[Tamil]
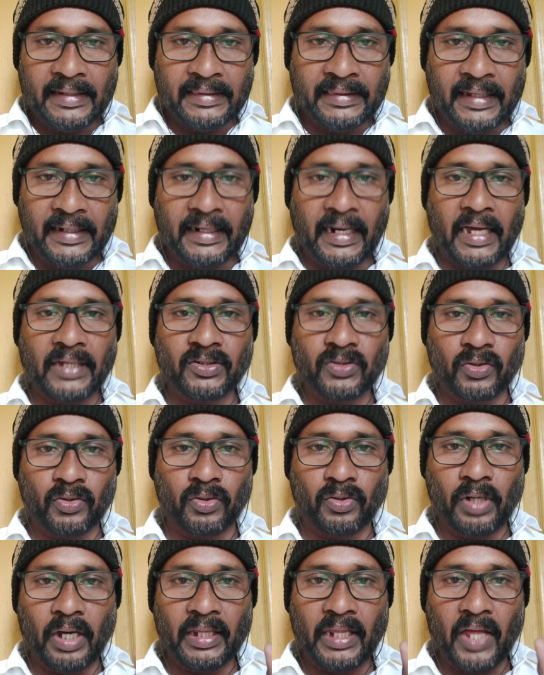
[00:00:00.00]
இந்த
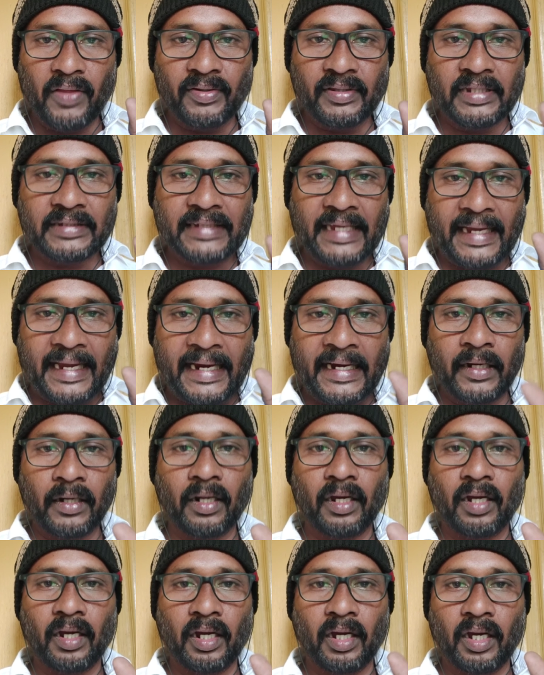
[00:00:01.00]
டாஸ்க்கும் அதாவது இந்த செகண்ட்